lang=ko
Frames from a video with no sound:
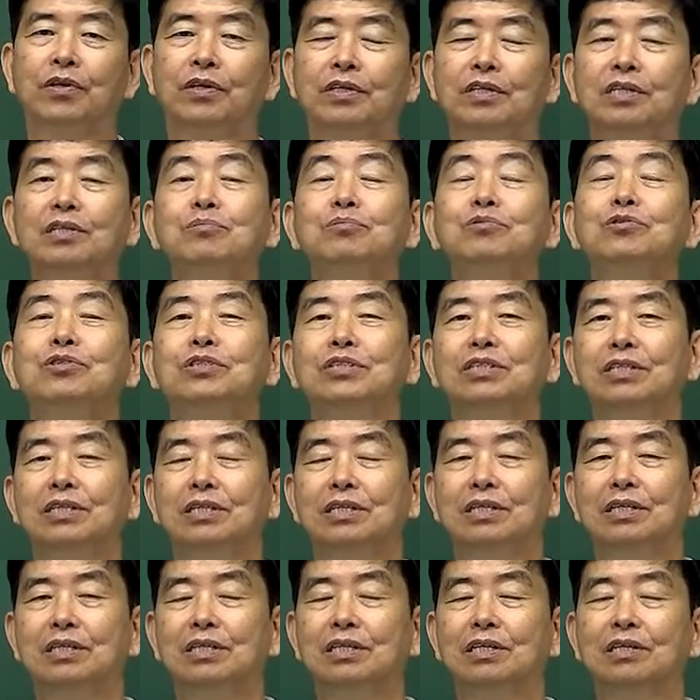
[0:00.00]

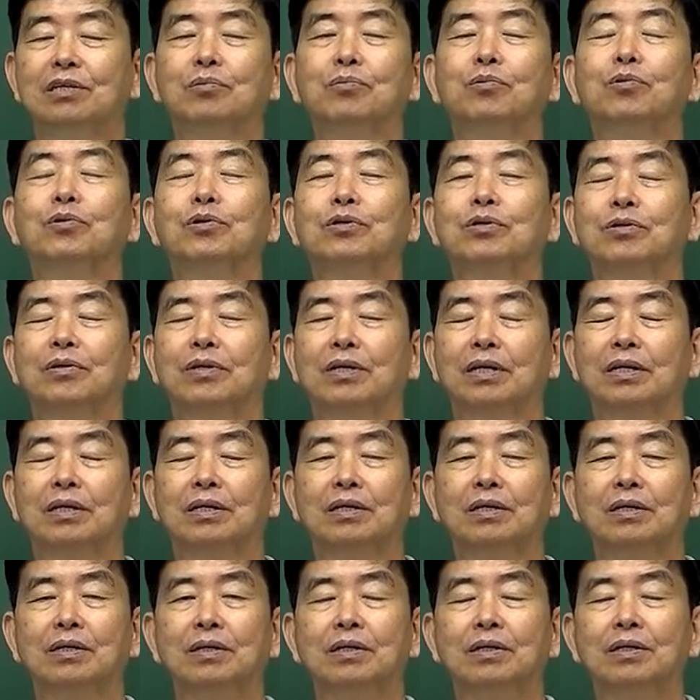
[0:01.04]
이물질이라고 보기도
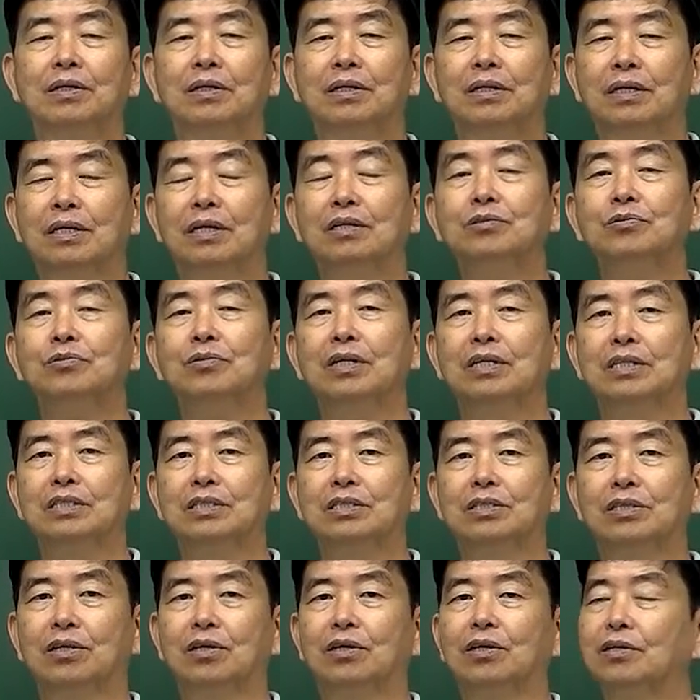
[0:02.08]
할 수가
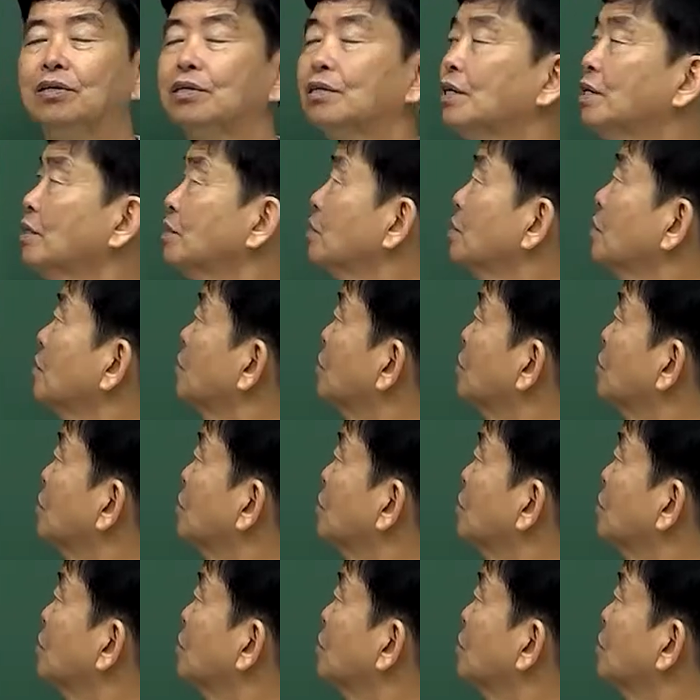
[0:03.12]
있죠. 그래서